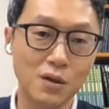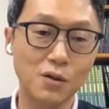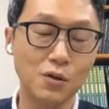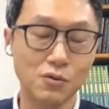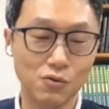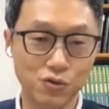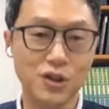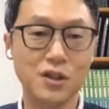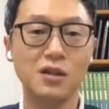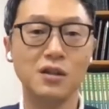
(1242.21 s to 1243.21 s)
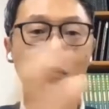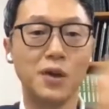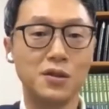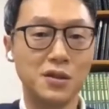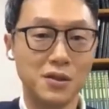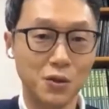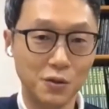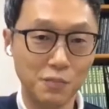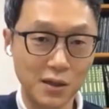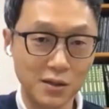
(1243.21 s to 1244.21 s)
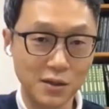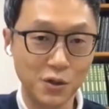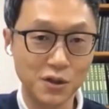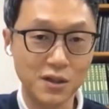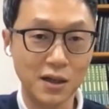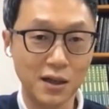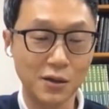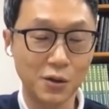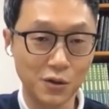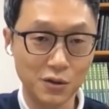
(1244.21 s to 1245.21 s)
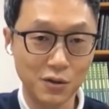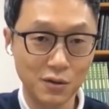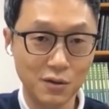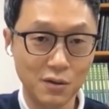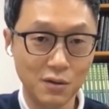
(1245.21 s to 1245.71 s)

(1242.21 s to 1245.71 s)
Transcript: 그거를 굳이 메시지 전시장 안에 넣어서